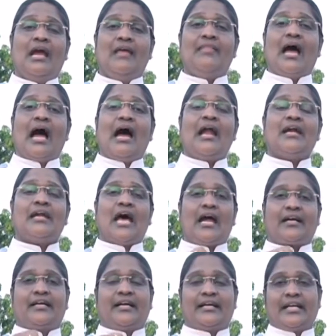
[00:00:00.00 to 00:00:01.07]
இந்த ஆண்
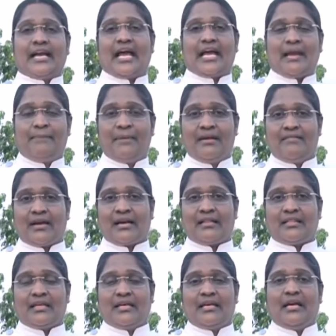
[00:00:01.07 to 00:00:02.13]
கிட்ட நாங்கள் எப்படி
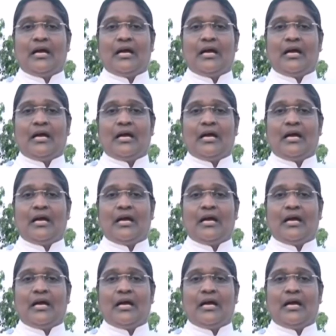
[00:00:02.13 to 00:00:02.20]
வர்றது